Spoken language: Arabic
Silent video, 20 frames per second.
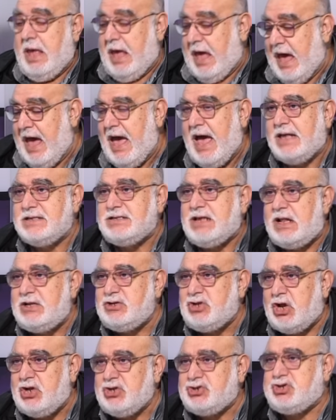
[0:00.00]
هذا
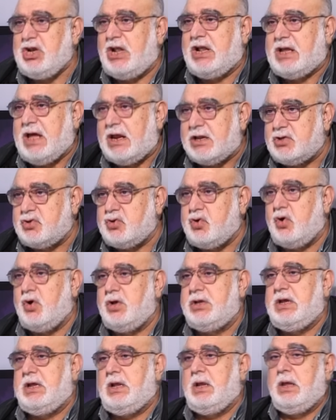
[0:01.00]
الجيش
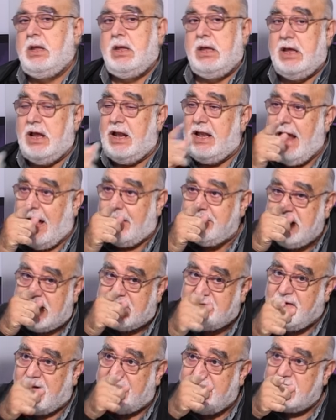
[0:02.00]
الكرتوني اللي عم
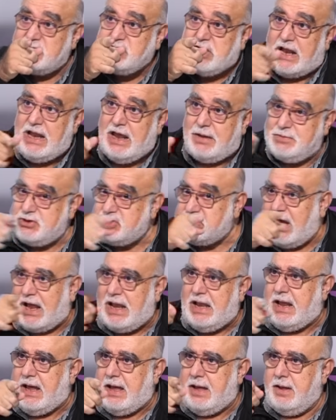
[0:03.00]
نتفرج عليه مش
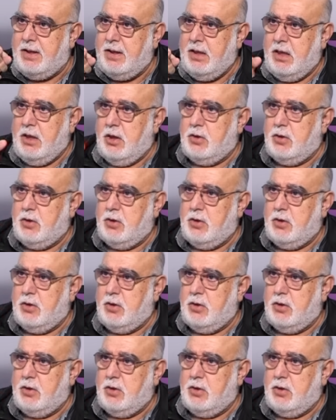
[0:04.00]
هلا